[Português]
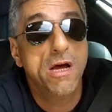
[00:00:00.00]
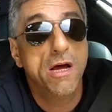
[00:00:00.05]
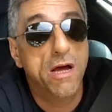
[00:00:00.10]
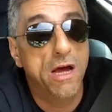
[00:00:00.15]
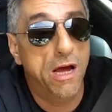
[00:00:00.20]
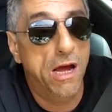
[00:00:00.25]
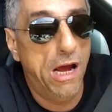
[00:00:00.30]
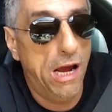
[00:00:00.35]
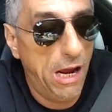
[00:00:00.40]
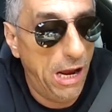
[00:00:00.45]

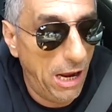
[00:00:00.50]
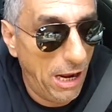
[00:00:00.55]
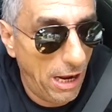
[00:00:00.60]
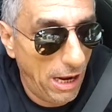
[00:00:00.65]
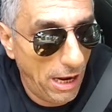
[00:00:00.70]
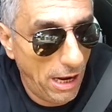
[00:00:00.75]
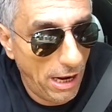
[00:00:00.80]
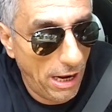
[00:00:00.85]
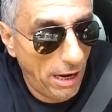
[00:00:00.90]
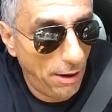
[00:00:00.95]

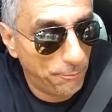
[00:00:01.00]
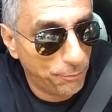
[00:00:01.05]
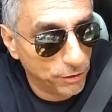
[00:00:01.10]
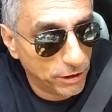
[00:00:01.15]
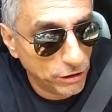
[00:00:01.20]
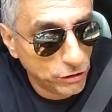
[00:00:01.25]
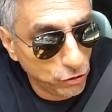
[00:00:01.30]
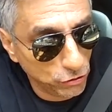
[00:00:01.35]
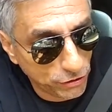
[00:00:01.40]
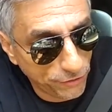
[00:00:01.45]
É,
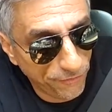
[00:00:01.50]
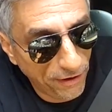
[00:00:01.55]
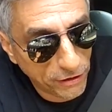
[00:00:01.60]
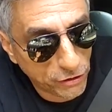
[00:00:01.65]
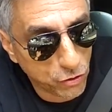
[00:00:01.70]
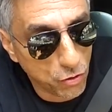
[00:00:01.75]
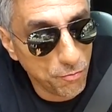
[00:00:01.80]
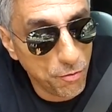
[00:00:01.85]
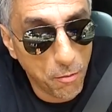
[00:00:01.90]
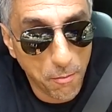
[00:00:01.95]
porque se eu
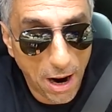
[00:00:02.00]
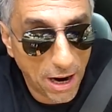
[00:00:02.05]
tivesse com meu